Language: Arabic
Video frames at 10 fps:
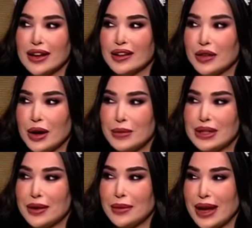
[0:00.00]
انه
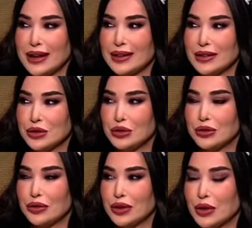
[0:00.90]
عملتها بهيدا
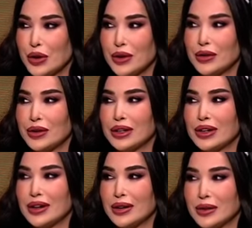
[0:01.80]
الظروف كورونا